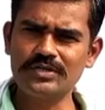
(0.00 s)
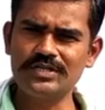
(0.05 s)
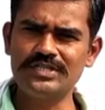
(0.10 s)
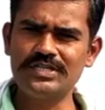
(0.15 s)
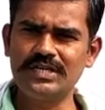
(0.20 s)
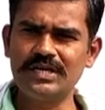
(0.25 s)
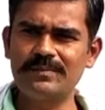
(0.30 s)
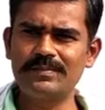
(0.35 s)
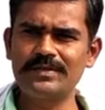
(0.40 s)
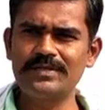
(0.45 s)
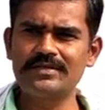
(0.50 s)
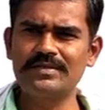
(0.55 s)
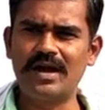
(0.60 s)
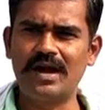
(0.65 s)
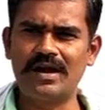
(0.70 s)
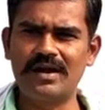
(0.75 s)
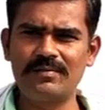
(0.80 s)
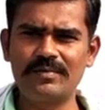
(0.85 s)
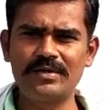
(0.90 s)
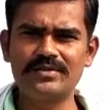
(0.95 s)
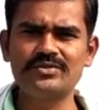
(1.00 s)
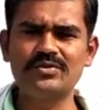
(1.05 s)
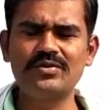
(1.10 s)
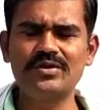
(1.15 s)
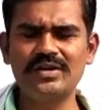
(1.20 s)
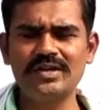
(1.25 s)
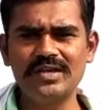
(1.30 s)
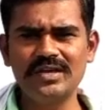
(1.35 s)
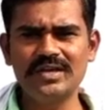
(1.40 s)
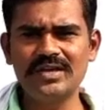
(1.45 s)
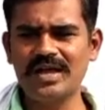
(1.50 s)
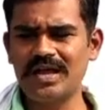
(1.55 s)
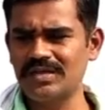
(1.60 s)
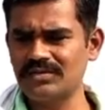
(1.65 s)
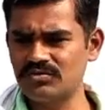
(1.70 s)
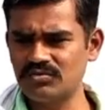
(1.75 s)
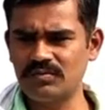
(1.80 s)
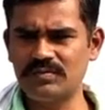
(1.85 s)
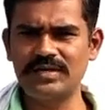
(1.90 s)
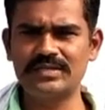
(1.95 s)
जो किसी के प्रति धारणा बना जरूरी नहीं है कि
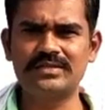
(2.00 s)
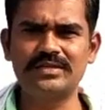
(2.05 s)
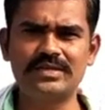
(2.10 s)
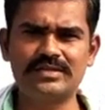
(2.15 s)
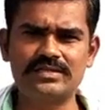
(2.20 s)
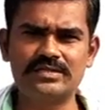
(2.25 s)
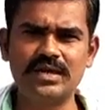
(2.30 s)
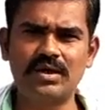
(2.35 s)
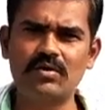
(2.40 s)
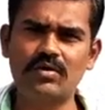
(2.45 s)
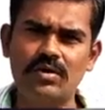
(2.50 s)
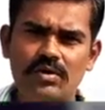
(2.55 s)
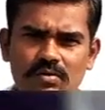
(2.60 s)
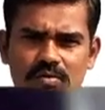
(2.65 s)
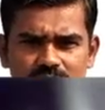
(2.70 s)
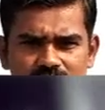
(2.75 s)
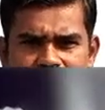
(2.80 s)
आज जो व्यक्ति अच्छा हो कल